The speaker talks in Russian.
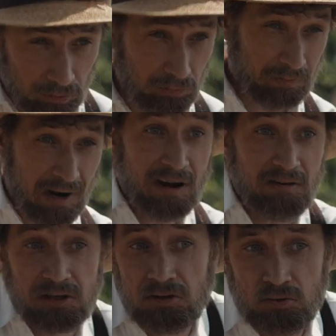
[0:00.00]
показать
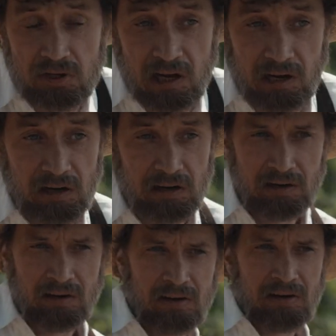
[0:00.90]
актера
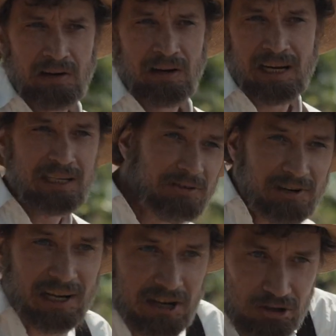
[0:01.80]
и певца
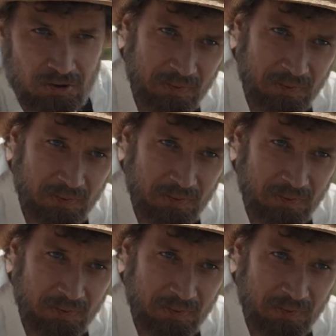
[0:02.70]
Шаляпина,